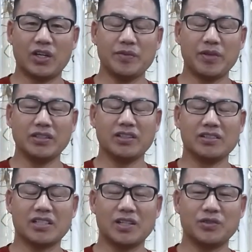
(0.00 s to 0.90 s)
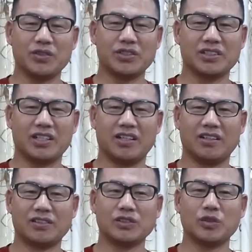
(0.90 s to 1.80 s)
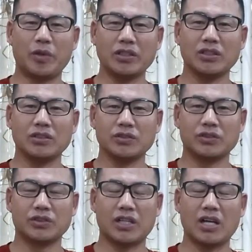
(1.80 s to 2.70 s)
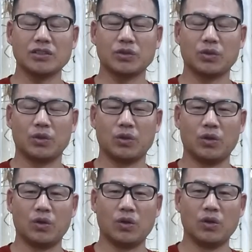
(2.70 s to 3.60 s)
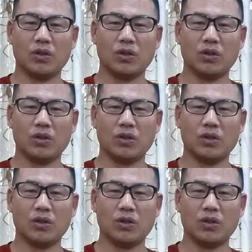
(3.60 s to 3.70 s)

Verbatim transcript: 과연 100년을 쌓을 수 있을까? 그래도 100년 쌓으셔도